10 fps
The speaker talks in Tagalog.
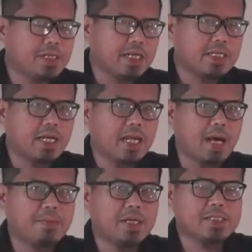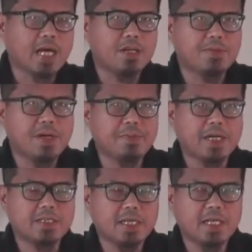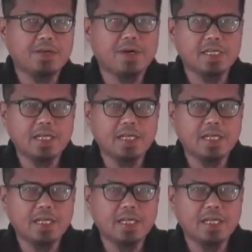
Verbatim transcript: ng kinalaman sa anumang pagdiriwang